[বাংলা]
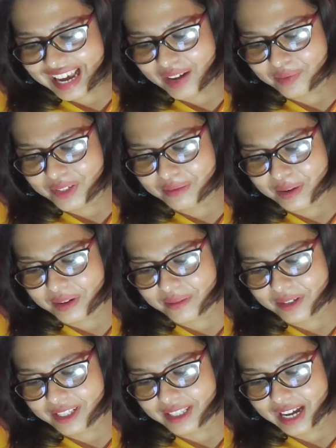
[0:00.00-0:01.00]
আপনি বাবার
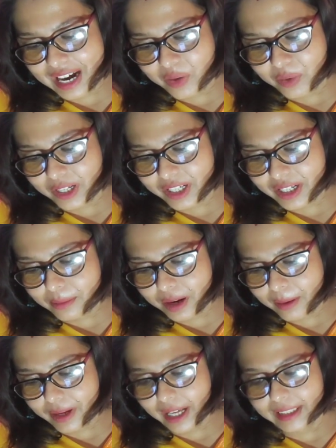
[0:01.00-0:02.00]
বাড়িতে আনওয়ান্টেড
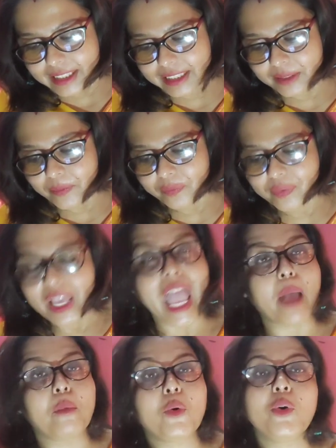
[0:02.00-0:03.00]
ভাবে আছেন
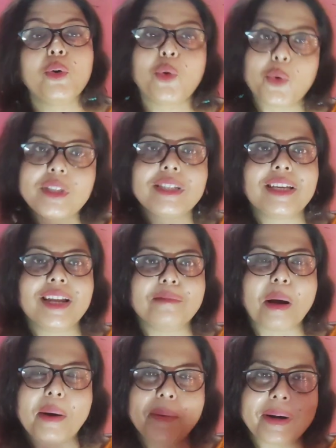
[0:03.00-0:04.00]
এমন করছেন
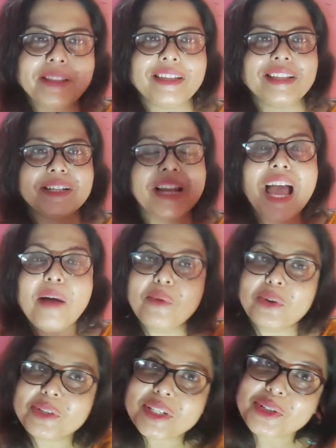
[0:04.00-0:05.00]
বাবার বাড়িতে আছেন মনে
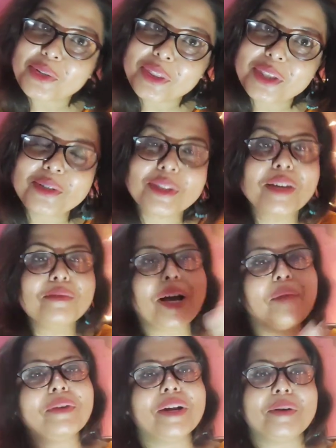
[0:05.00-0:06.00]
হচ্ছে সত্যি সত্যি আমি
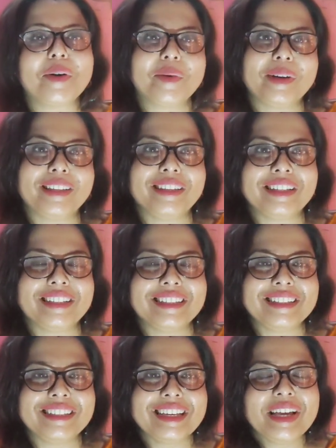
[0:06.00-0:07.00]
আপনার বাবার বাড়িতে আছি
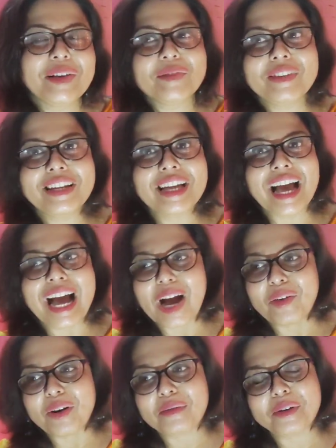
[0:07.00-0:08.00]
মানে
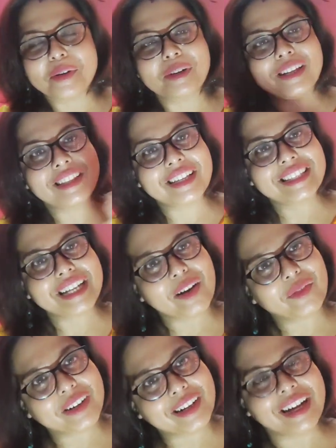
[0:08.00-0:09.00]
আমার বাবার বাড়িতে আছি
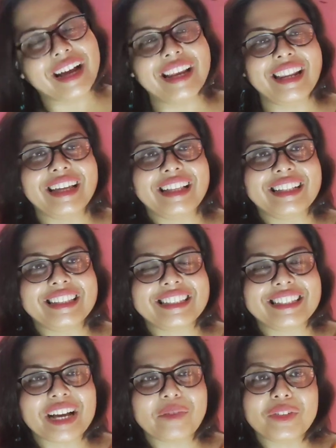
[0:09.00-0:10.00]
আপনার গায়ে লেগে যাচ্ছে
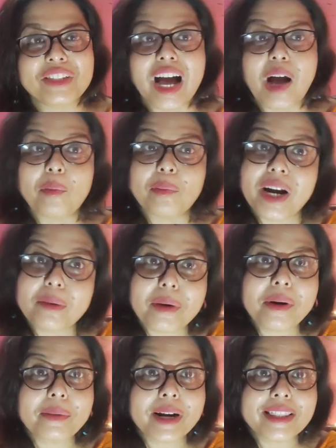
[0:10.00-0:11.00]
আমি যদি আপনার
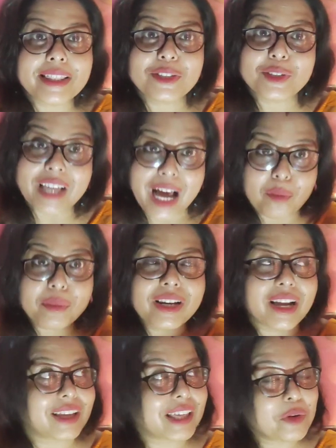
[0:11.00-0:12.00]
বাবার বাড়িতে যেতে আমি
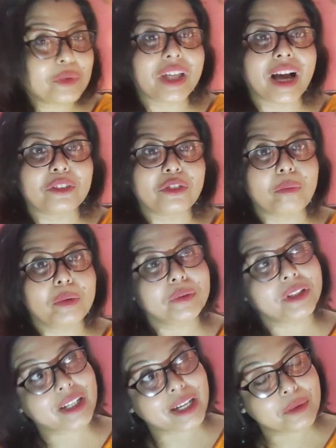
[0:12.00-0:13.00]
না কেউ থাকতো আপনি
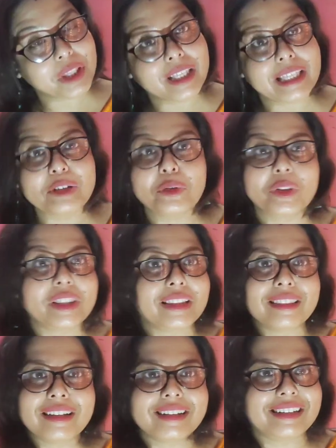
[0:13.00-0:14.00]
বোধহয় তাকে বোধহয় কি করতেন
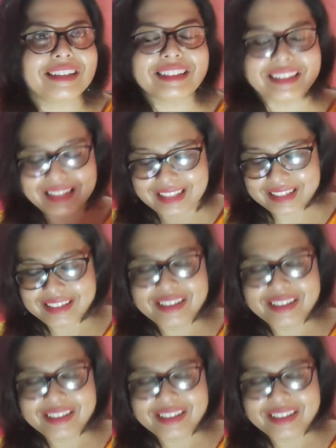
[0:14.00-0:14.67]
তার ঠিক নেই